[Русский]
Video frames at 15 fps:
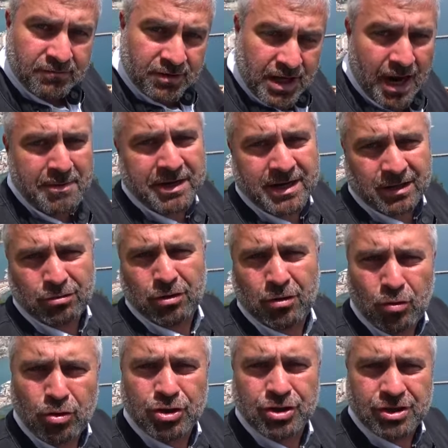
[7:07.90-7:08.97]
камень, который
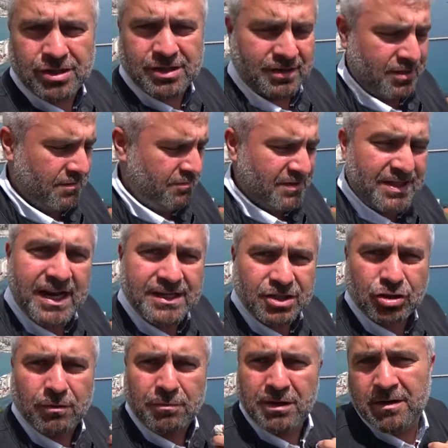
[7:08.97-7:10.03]
хочется взять,
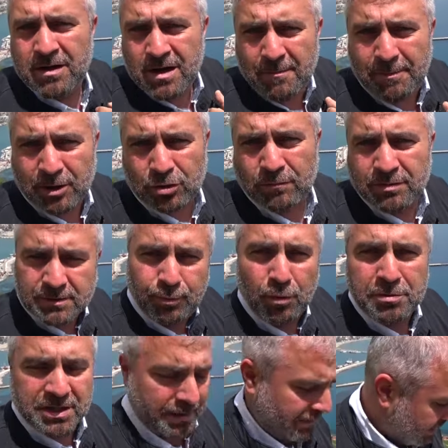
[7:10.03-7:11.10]
чтобы потом
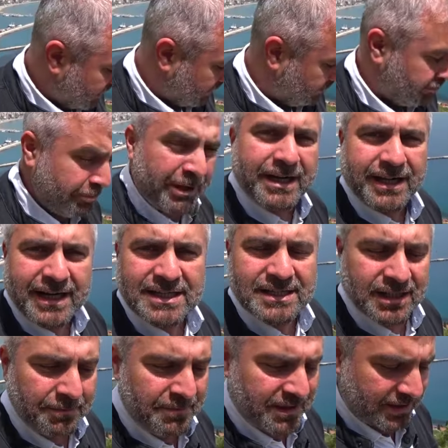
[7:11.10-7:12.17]
вспомнить об этих
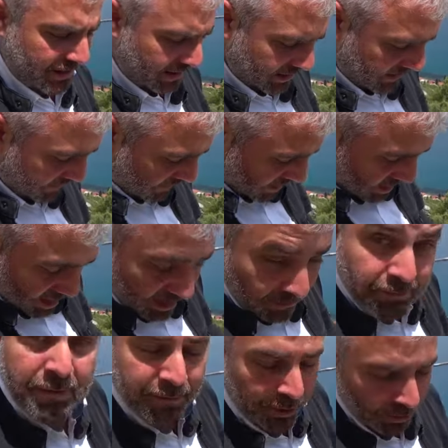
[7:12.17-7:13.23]
прекрасных местах.
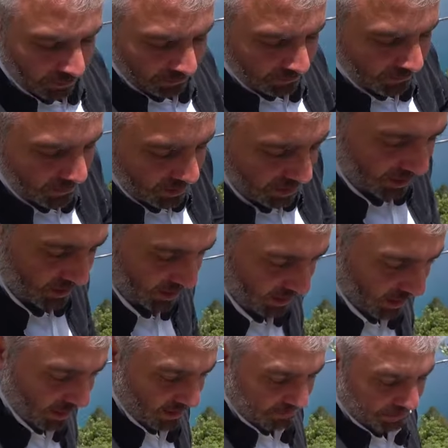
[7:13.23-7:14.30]
Мы берем
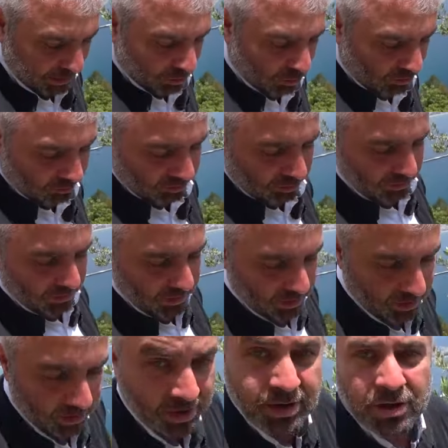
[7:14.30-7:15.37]
и потом
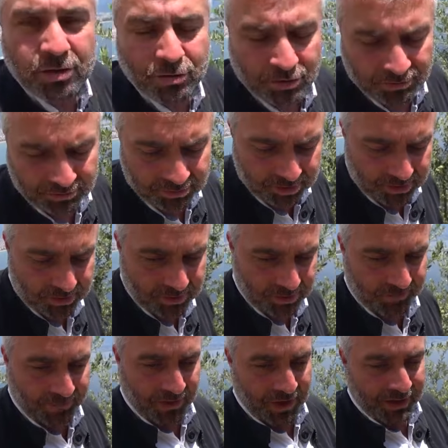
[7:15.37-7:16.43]
идем
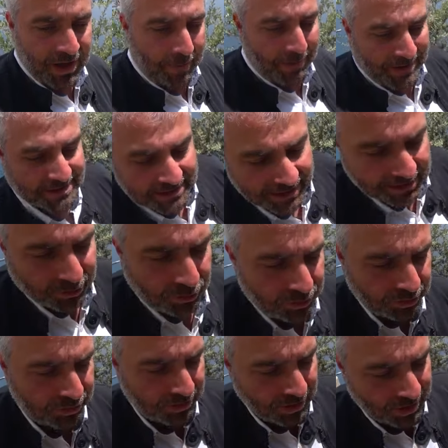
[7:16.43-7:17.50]
на
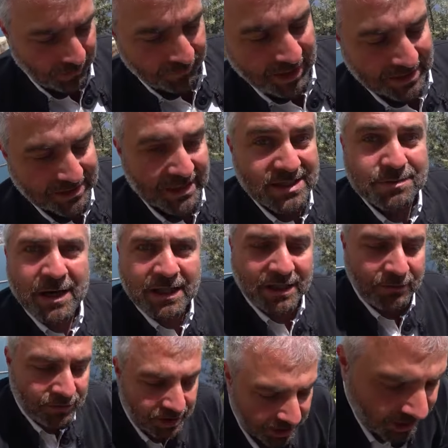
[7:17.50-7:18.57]
посадку, нас
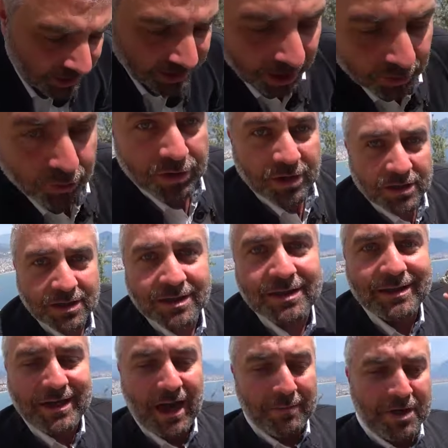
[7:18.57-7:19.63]
досматривают и находят
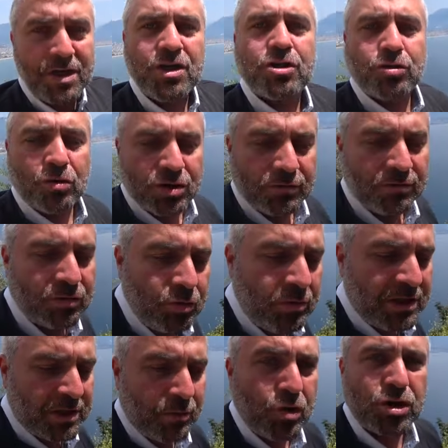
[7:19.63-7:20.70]
этот камень. И что же вы
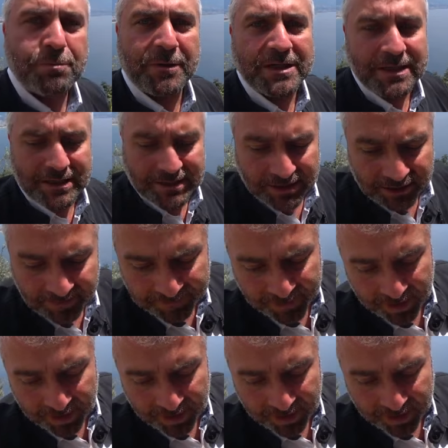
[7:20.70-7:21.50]
думаете может произойти?